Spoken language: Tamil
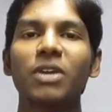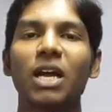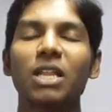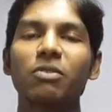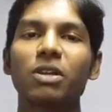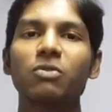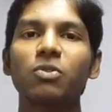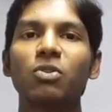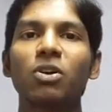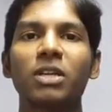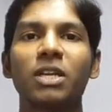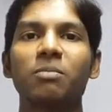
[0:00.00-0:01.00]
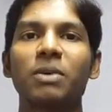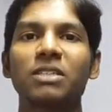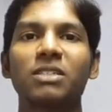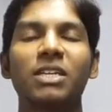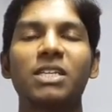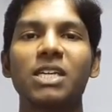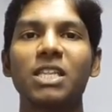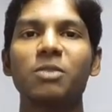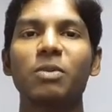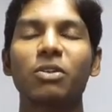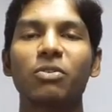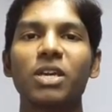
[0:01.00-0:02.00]
அதை விடவும் இன்னொரு டென் பர்சன்டேஜ்
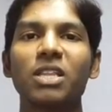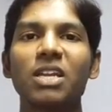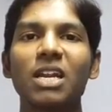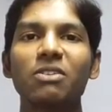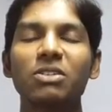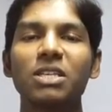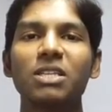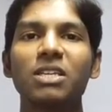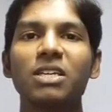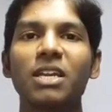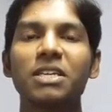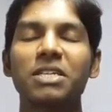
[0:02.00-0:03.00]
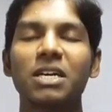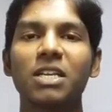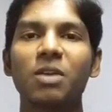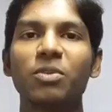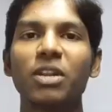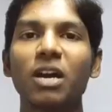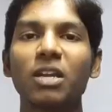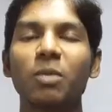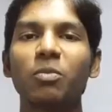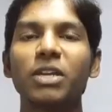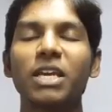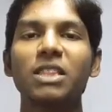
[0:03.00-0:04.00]
அதிகமாக இருக்கும் எதனால் வந்து இது இன்க்ரீஸ் ஆகுது அப்படின்னா
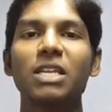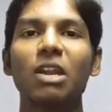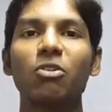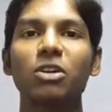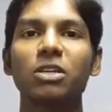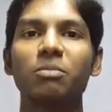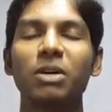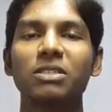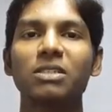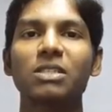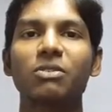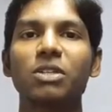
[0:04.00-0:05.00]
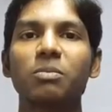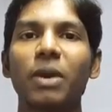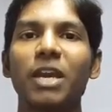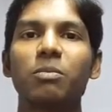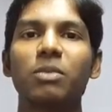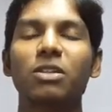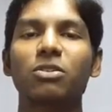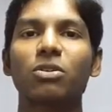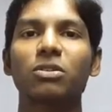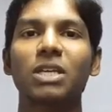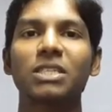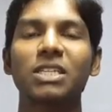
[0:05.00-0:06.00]
நம்ம எந்த அளவுக்கு மசில்ஸை வந்து
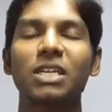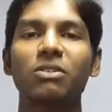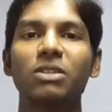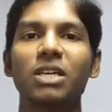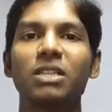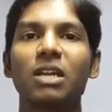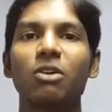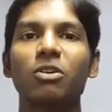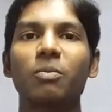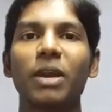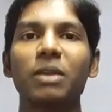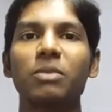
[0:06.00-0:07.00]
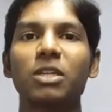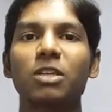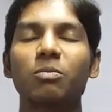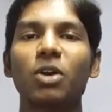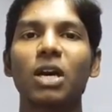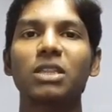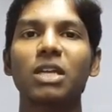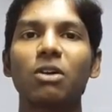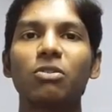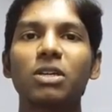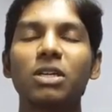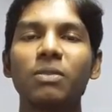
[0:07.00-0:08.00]
பயன்படுத்துகிறோம் தசைகளை வந்து எந்த அளவுக்கு பயன்படுத்துகிறோமோ அந்த
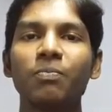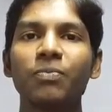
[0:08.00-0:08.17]
அளவுக்கு